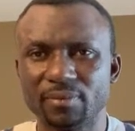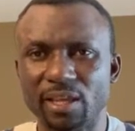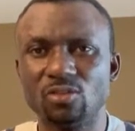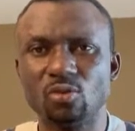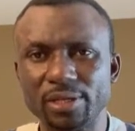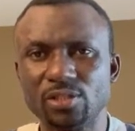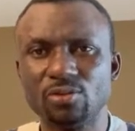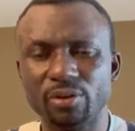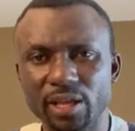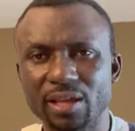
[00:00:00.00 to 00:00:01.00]
Et toi, tu
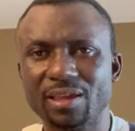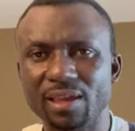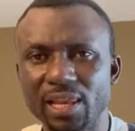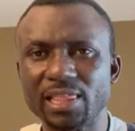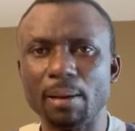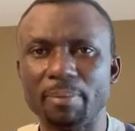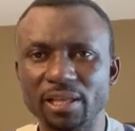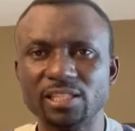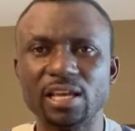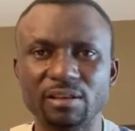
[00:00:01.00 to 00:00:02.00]
connais quelle est ta
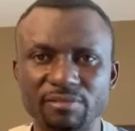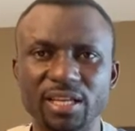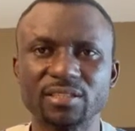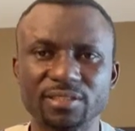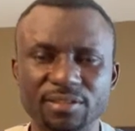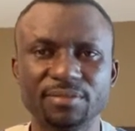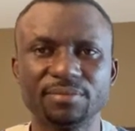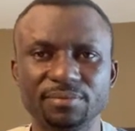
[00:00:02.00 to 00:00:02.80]
partie adverse.